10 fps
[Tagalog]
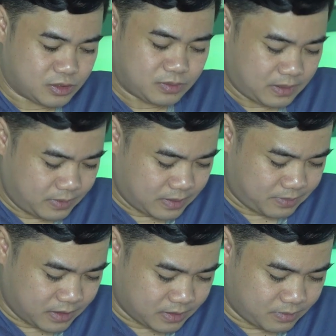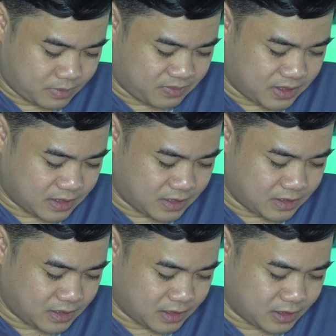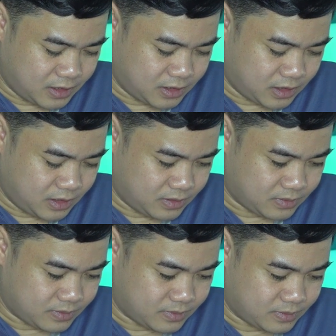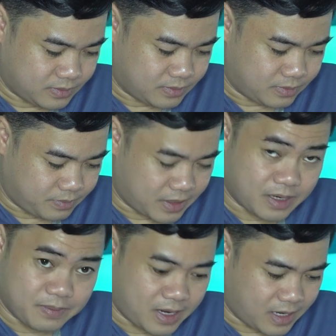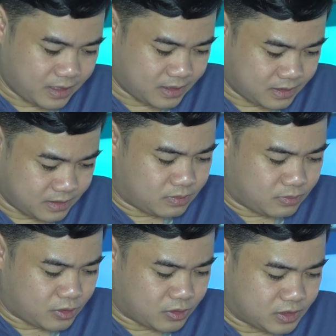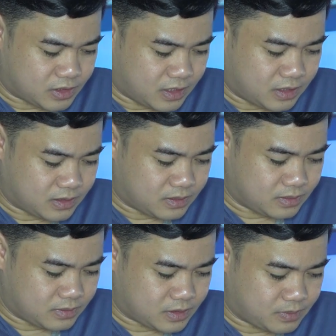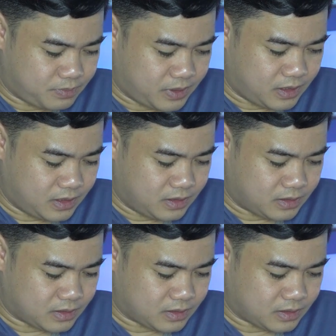So, papalit, papalitan natin ng 30 para ma-hack. Motor start speed.